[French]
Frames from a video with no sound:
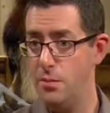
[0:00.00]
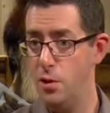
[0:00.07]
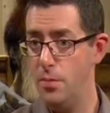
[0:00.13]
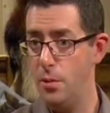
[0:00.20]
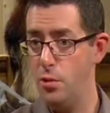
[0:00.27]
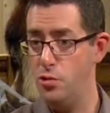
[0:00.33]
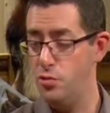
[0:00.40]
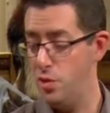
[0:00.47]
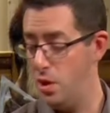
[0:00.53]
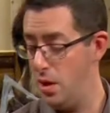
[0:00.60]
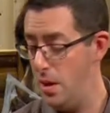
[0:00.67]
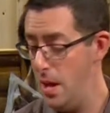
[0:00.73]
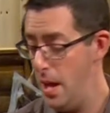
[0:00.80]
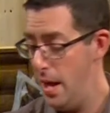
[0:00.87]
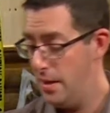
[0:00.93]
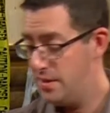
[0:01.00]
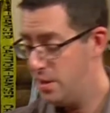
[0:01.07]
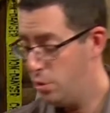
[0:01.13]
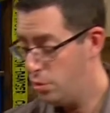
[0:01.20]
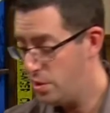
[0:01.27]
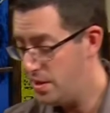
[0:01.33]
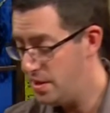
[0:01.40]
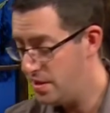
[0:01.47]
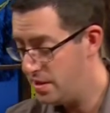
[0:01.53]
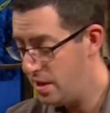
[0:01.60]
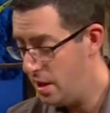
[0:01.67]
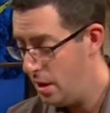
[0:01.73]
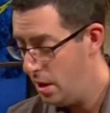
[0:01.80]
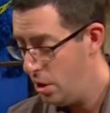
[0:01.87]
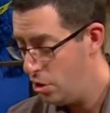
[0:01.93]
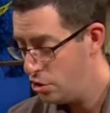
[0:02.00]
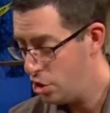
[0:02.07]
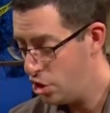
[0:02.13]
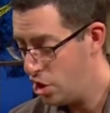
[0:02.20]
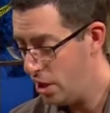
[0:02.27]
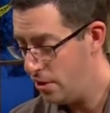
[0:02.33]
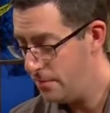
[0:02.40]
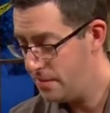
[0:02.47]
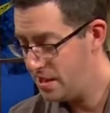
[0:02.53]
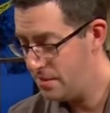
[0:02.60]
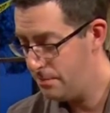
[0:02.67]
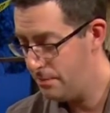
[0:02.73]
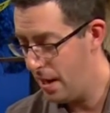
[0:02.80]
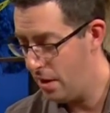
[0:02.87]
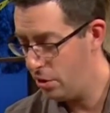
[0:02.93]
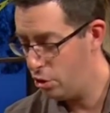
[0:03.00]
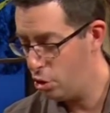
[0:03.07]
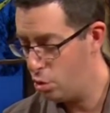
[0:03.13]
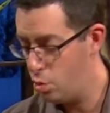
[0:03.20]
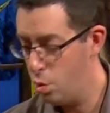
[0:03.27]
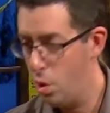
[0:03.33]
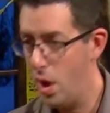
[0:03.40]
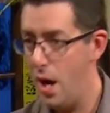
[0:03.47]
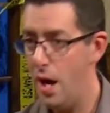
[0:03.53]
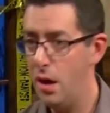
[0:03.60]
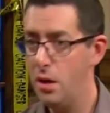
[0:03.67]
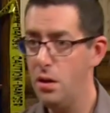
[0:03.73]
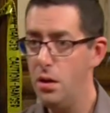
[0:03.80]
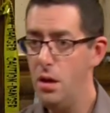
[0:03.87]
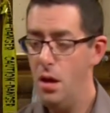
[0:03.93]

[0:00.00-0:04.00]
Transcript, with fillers: de produit-là, c'est d'utiliser ce genre de petite banque de courant-là